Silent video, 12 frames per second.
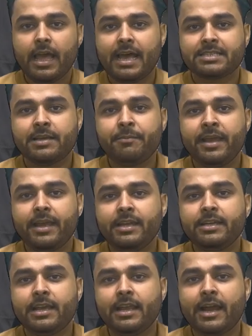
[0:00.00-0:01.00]
ऐसे में
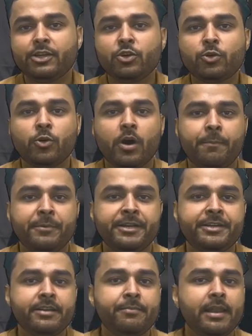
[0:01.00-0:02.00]
इन खिलाड़ियों को अपनी
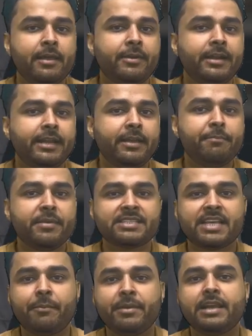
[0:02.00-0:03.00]
ड्रीम इलेवन टीम में
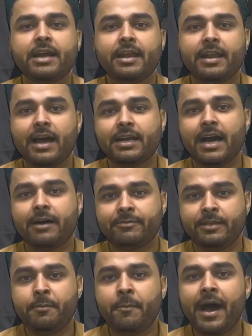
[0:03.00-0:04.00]
शामिल करना
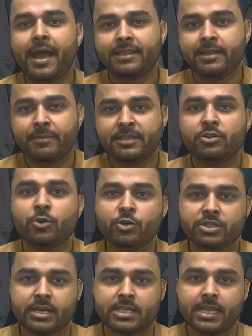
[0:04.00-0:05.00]
काफी फायदेमंद हो
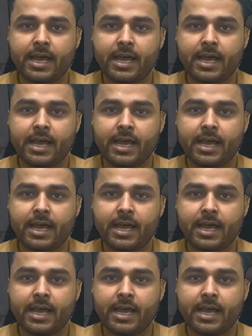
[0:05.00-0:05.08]
सकता